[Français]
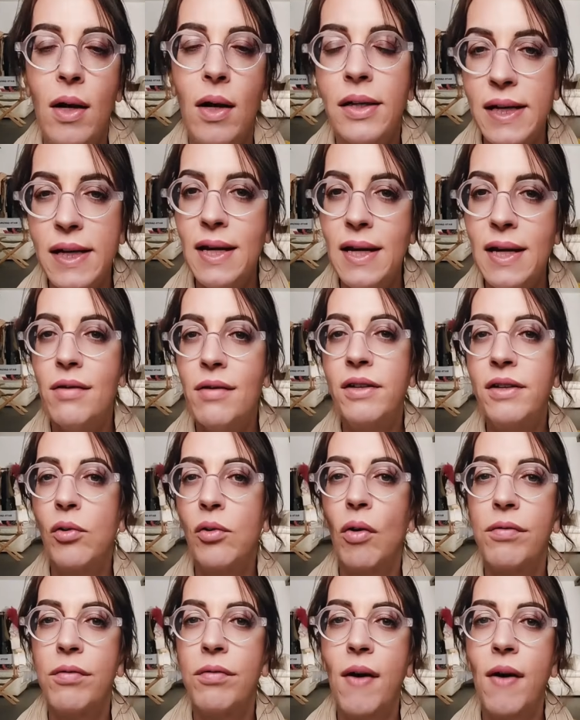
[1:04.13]
qui est la
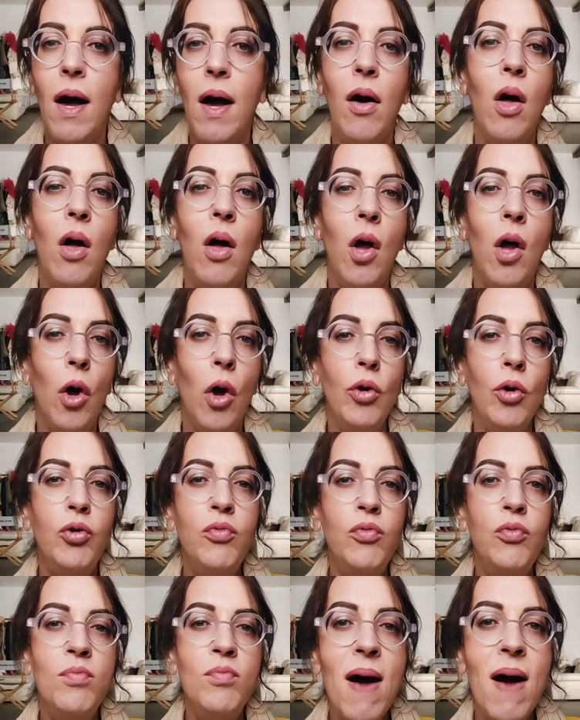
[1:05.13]
figure phare du
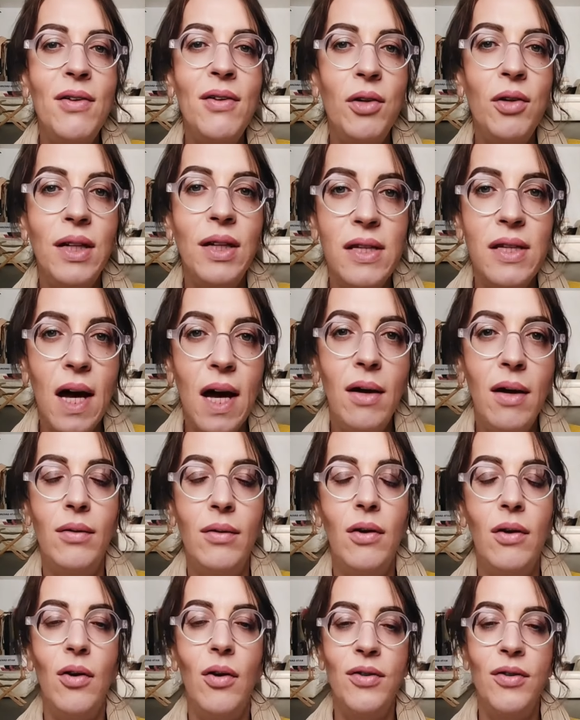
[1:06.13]
mannequinat
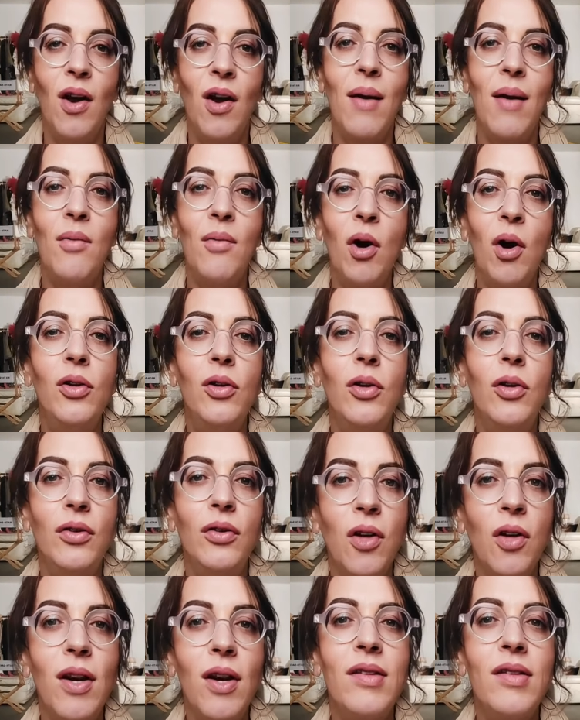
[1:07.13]
euh, dans la mode
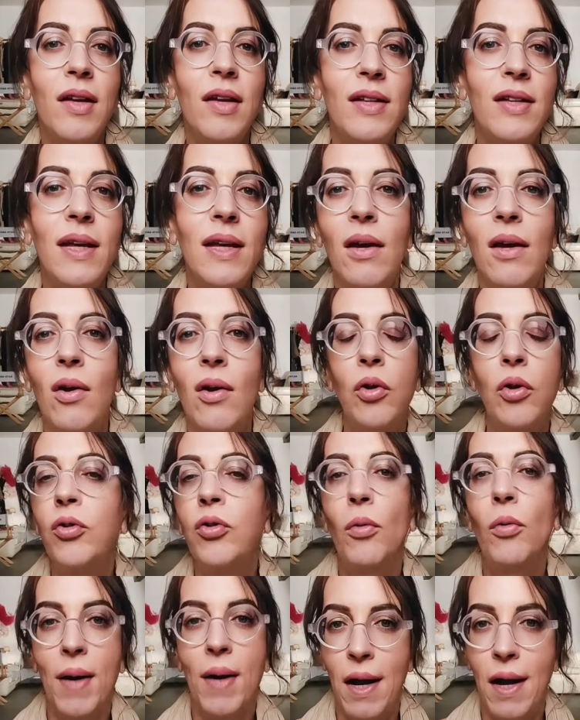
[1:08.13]
dans les années euh, dont
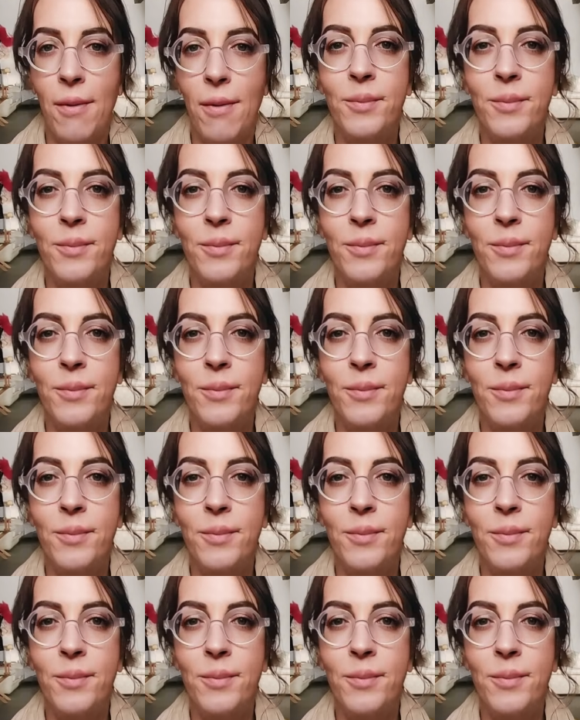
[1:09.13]
on parle.